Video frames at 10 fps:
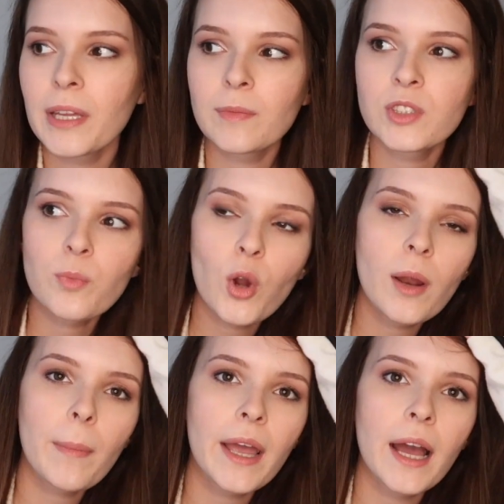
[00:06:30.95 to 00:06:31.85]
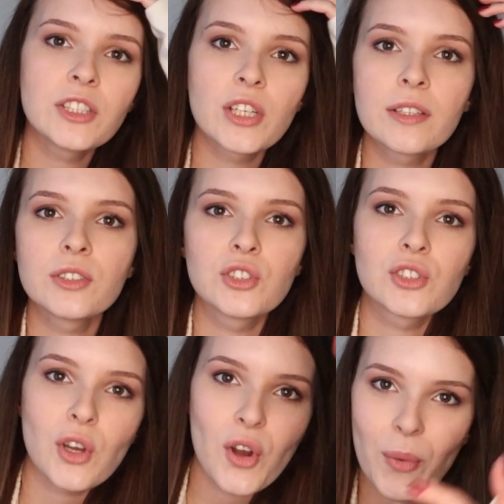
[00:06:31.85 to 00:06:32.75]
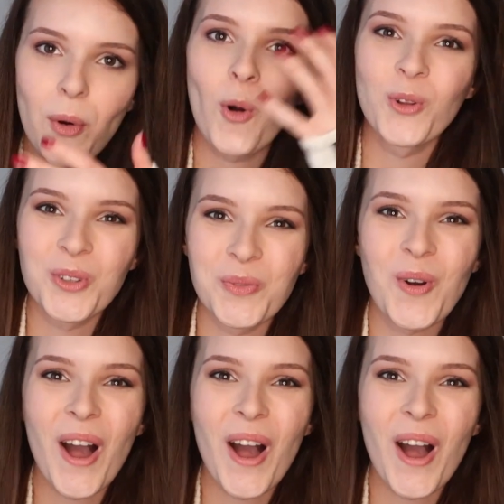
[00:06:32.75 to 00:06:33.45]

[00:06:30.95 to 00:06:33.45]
Benim için böyle bayağı challenge oldu